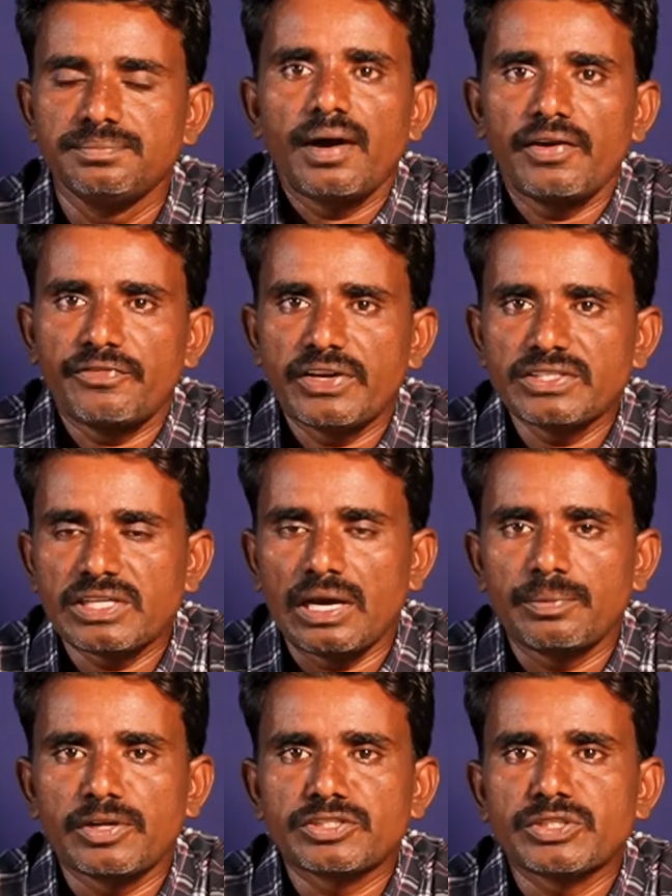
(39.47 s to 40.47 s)
హాయ్ ఫ్రెండ్స్ నా
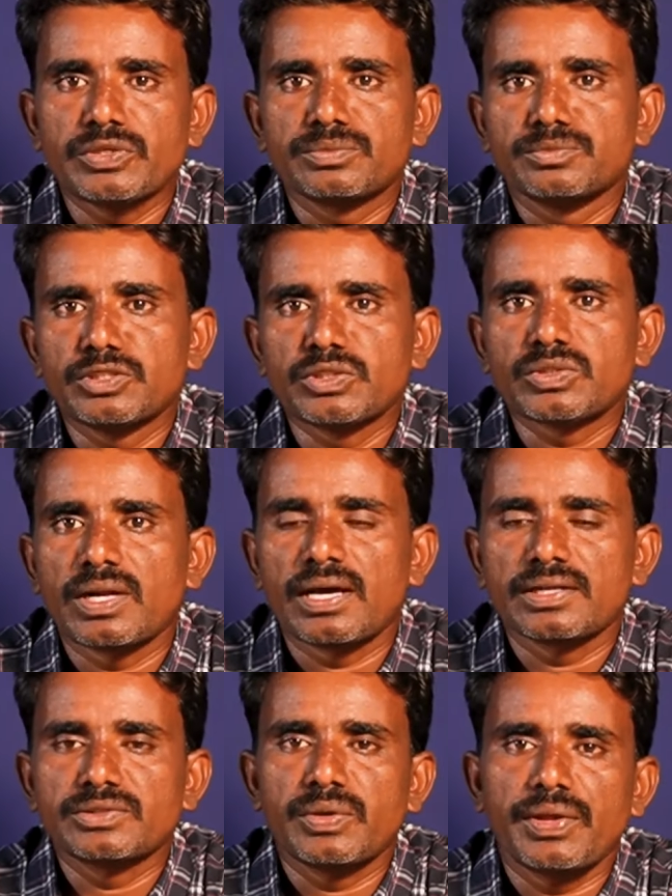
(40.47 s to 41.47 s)
పేరు శివక్ మీరు
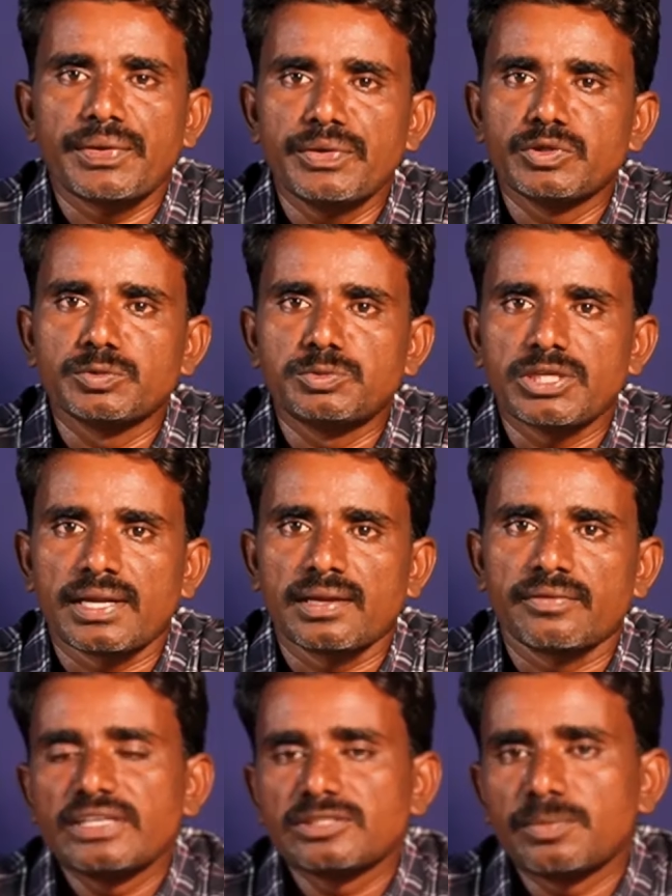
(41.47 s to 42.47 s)
చూస్తున్నారు శివటెక్ యూట్యూబ్
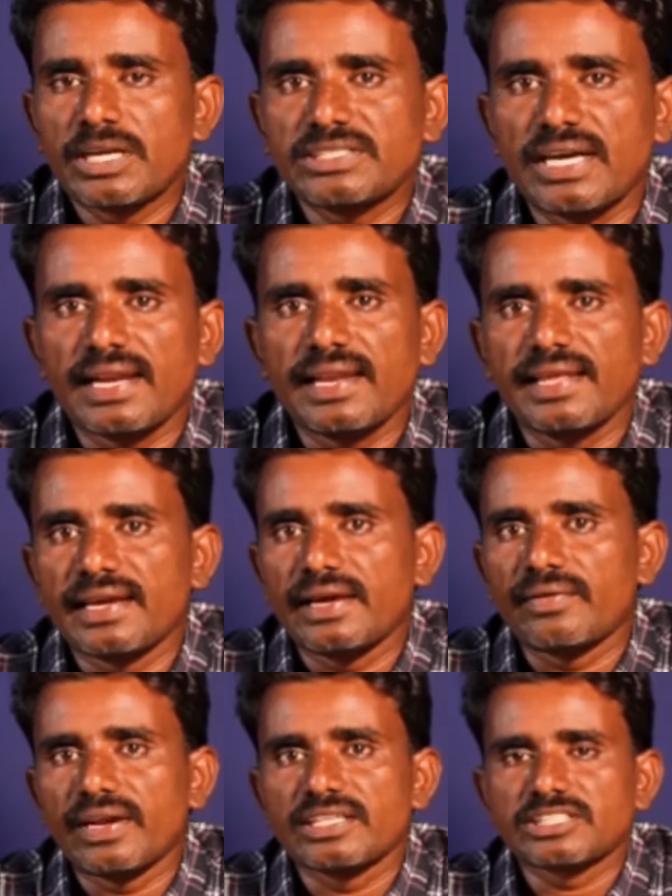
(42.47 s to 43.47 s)
ఛానల్ మన ఛానల్ ఇంకా
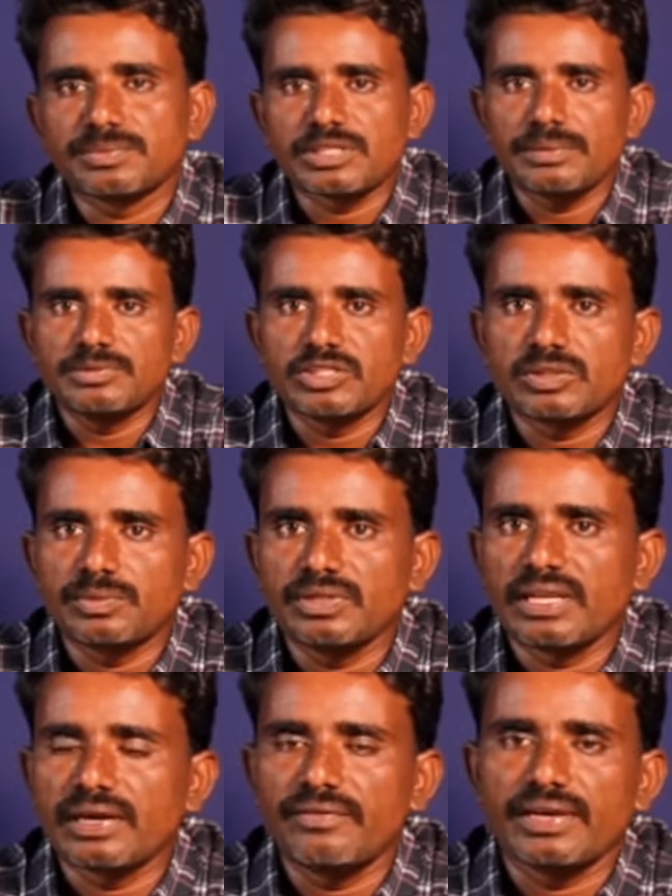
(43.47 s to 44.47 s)
ఎవరైనా సబ్స్క్రైబ్
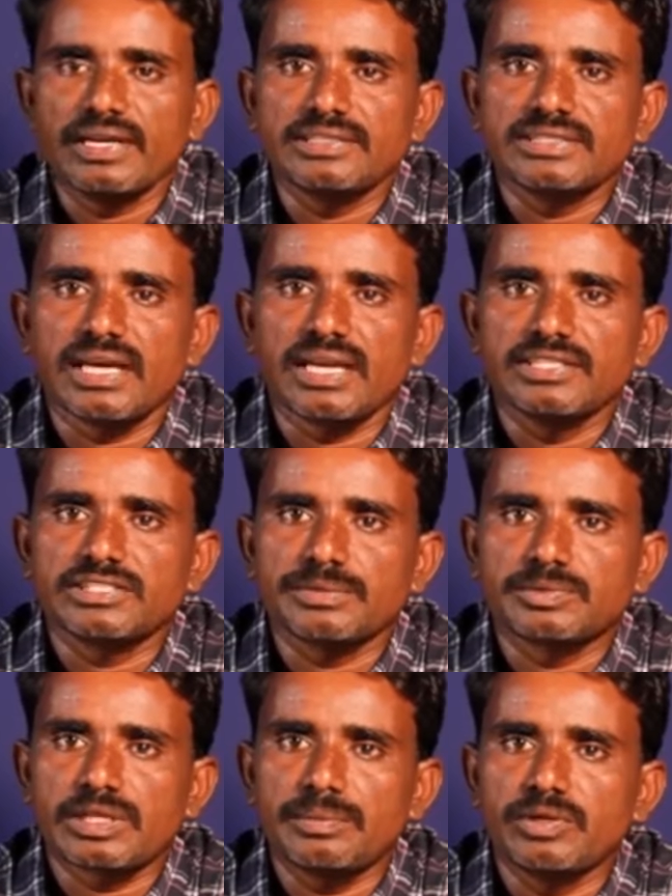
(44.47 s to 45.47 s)
చేసుకోకపోతే కనుక వెంటనే ఛానల్ని
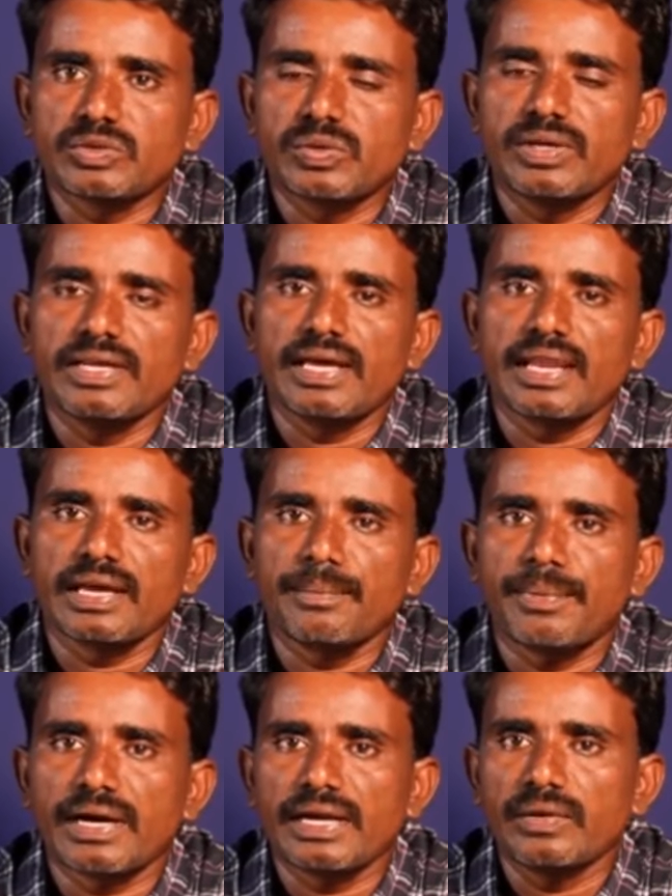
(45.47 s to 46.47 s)
సబ్స్క్రైబ్ చేసుకోండి అలాగే
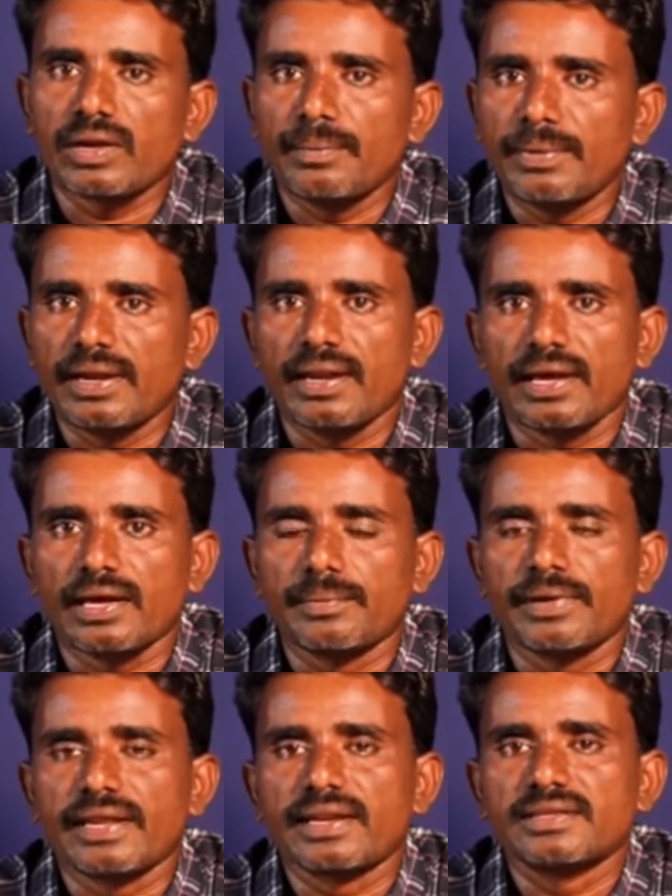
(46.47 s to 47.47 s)
పక్కనే ఉన్న బెల్ ఐకాన్
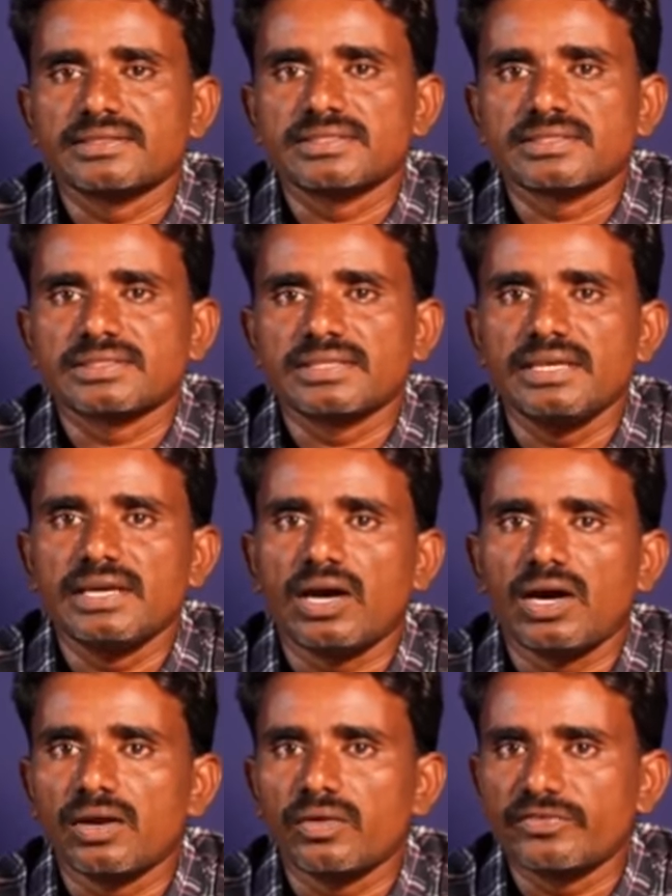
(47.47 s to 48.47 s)
పైన క్లిక్ చేసి
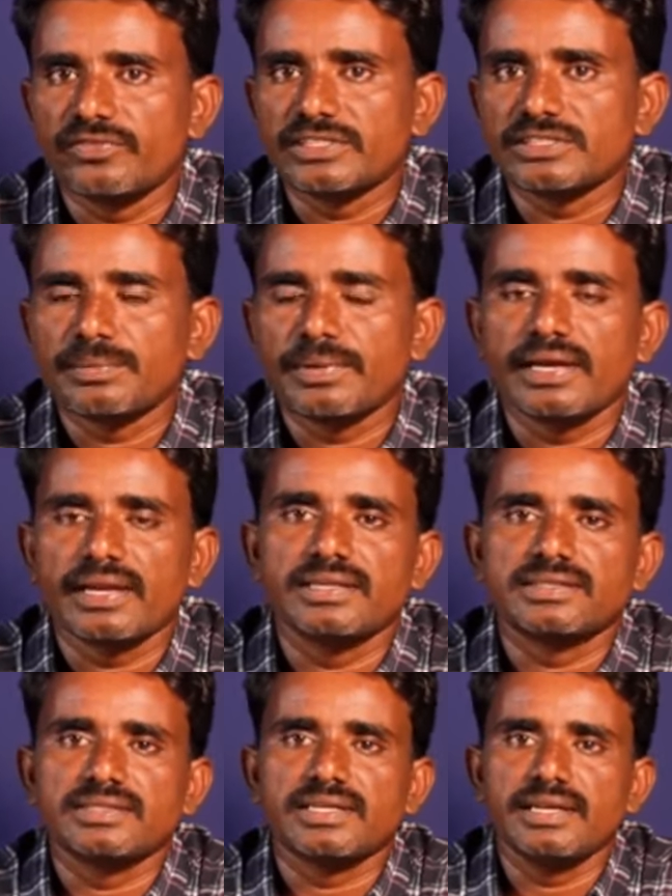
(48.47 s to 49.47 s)
ఆల్ నోటిఫికేషన్ పైన
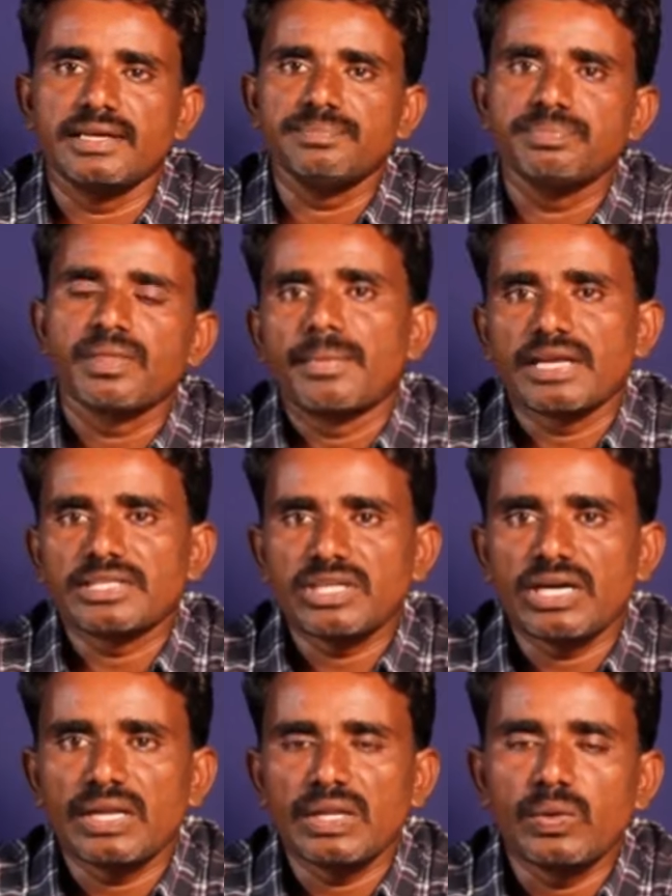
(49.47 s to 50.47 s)
క్లిక్ చేయండి మన
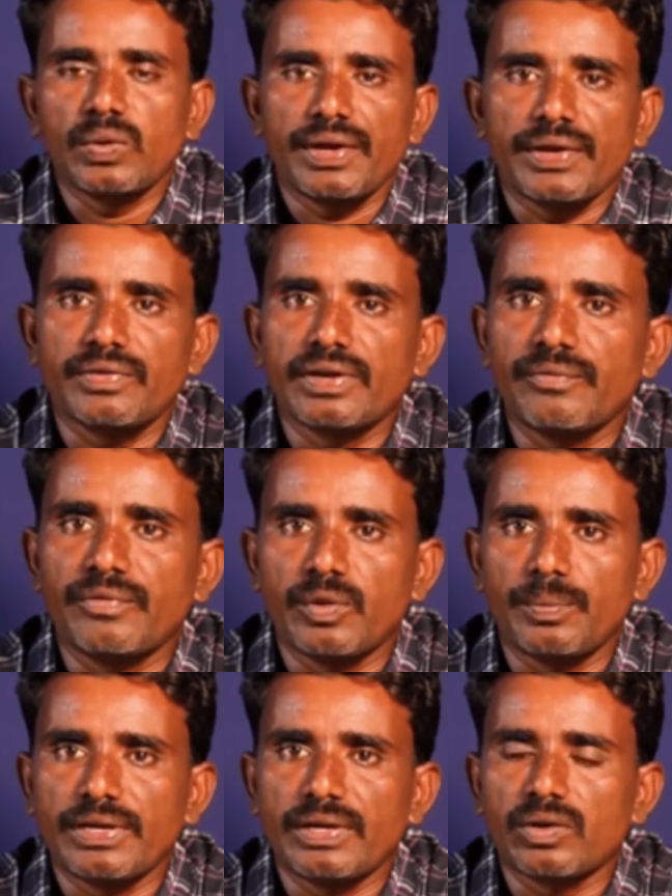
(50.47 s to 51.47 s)
ఛానల్లో ఎటువంటి వీడియో
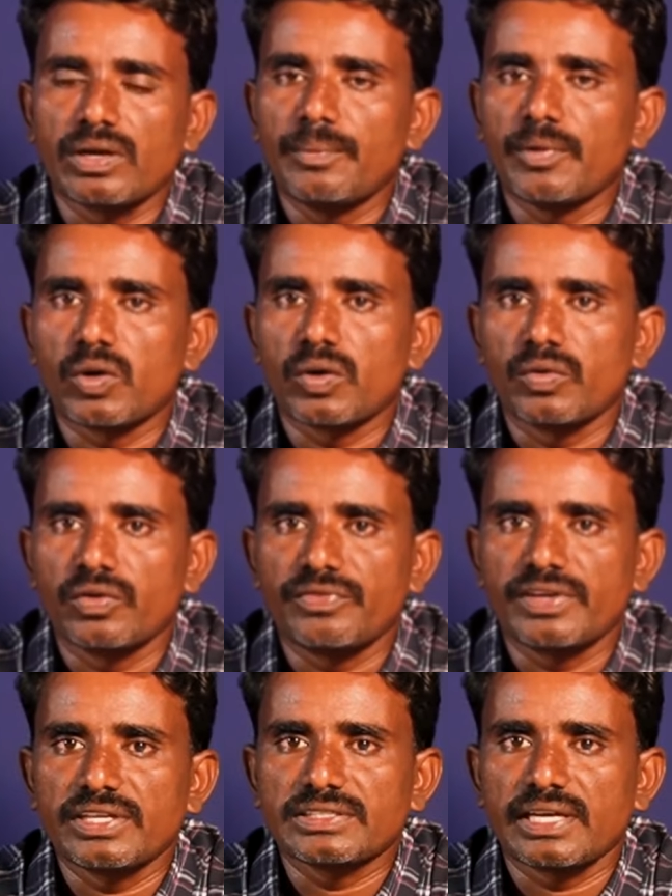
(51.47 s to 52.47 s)
పెట్టినప్పుడు మీకు ఒక
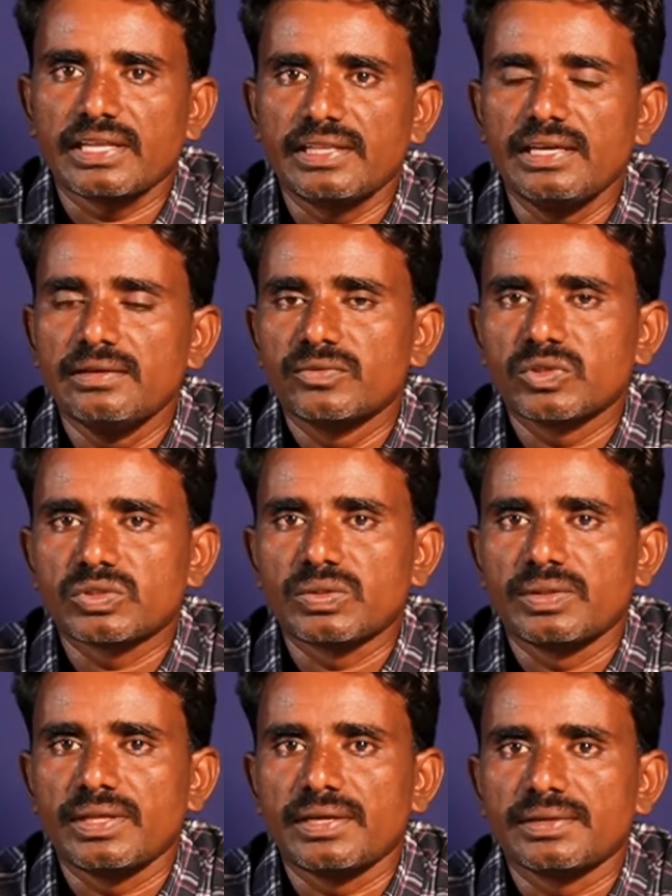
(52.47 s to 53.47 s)
నోటిఫికేషన్ అనేది వస్తుంది